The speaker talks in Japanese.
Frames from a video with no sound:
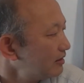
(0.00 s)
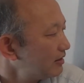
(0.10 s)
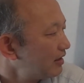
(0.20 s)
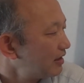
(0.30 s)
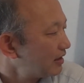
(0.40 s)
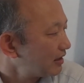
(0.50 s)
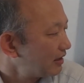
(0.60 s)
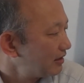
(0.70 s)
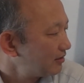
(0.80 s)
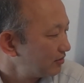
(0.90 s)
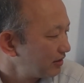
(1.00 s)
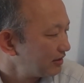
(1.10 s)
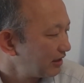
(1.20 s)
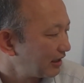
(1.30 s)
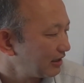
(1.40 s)
でこの
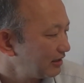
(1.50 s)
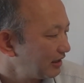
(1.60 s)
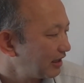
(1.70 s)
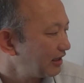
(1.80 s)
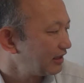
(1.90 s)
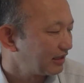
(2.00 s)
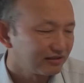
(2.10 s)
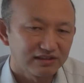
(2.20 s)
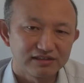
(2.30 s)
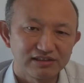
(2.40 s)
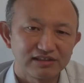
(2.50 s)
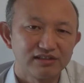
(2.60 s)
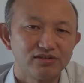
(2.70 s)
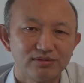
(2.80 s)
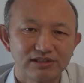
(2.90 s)
辺ねかなり長い間歩かなくちゃいけな
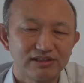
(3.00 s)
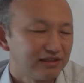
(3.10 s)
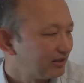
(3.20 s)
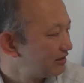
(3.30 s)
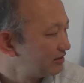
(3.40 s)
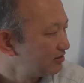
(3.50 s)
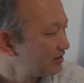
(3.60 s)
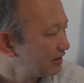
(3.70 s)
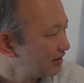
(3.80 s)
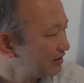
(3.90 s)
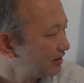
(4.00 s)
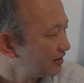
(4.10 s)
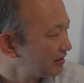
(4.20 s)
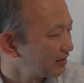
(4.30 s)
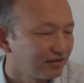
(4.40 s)
いところがあって非常に大変
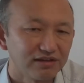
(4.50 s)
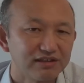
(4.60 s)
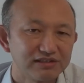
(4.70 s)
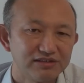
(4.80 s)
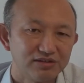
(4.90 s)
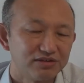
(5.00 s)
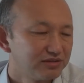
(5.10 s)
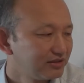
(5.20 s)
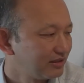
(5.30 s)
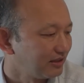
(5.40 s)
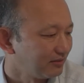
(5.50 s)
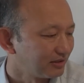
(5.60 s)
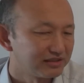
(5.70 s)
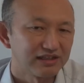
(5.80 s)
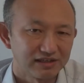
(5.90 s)
だったっていう話をしてい
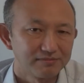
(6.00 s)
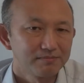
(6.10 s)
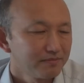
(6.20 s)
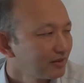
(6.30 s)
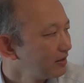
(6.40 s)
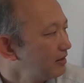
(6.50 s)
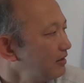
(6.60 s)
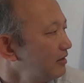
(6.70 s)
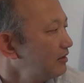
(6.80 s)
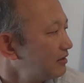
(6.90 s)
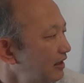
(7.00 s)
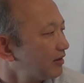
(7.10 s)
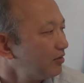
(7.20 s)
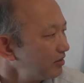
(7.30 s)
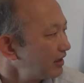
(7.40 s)
ました
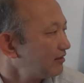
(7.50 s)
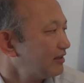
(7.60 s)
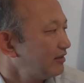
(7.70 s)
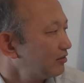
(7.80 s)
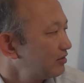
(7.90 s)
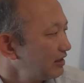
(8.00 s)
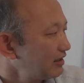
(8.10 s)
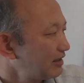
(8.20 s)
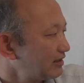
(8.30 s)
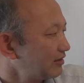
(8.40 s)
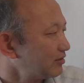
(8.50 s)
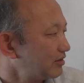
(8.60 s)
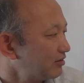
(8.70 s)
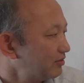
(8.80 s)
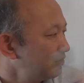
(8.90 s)
で今回はねウクライナからチェコっ
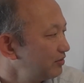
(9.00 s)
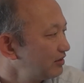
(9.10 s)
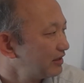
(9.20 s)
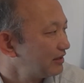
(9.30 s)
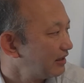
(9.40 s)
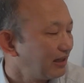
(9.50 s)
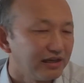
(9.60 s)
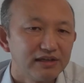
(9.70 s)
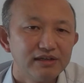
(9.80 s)
てこれ冬なんで